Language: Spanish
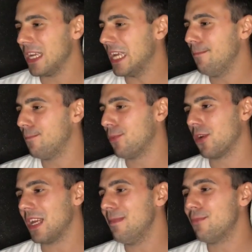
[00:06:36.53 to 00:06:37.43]

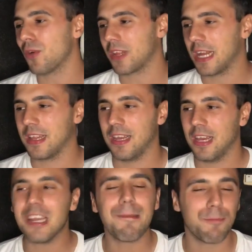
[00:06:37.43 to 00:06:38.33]
importante,
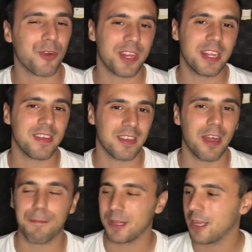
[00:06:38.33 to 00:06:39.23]
eh. importante
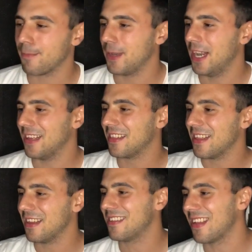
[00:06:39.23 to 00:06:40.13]
saber patear penales.
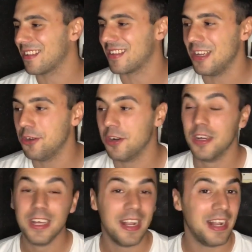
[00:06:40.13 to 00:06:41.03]
3 a 0,
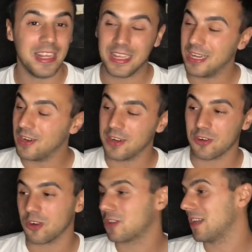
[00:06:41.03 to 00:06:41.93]
le tiraban
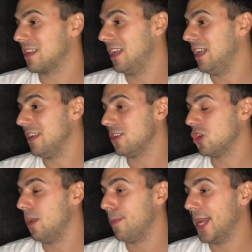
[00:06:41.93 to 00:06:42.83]
cosas en el
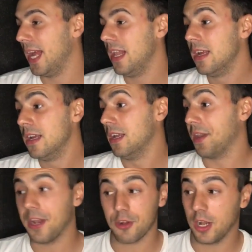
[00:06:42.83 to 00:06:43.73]
inicio del penal.
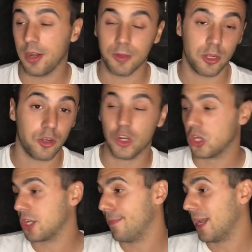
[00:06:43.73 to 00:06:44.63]
Raro que el árbitro no lo
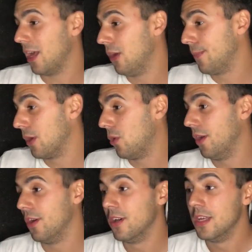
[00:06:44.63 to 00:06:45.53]
haya parado, pero
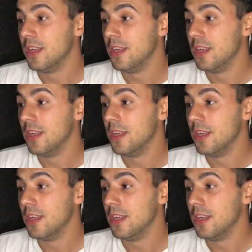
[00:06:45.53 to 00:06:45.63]
bueno,